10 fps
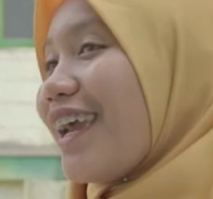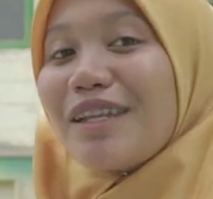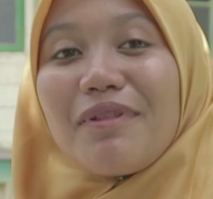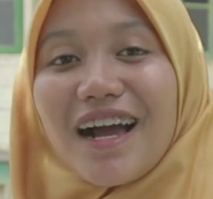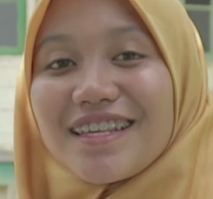
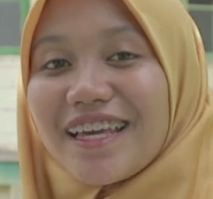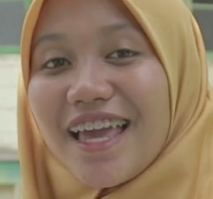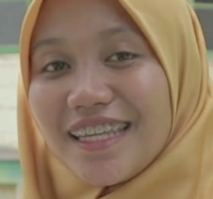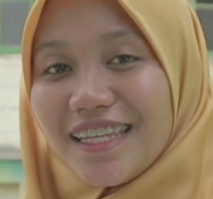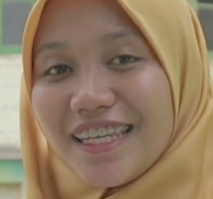yang bahas
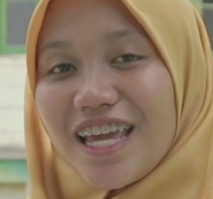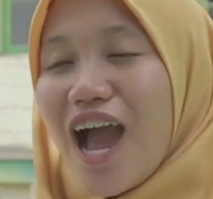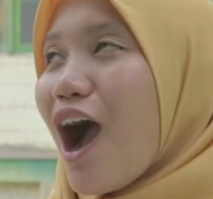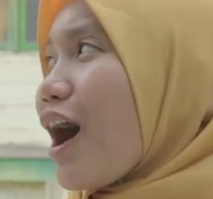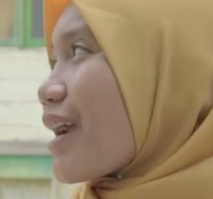saya ini.
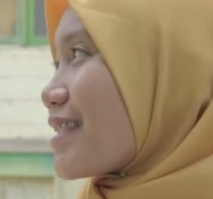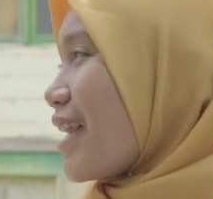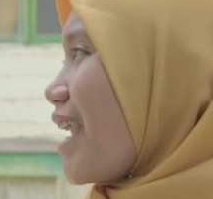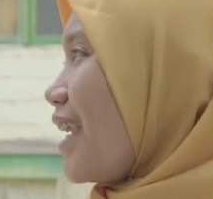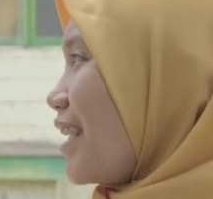
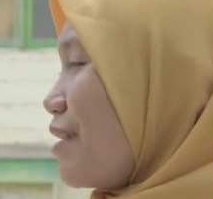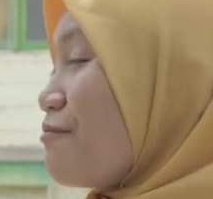Istana ini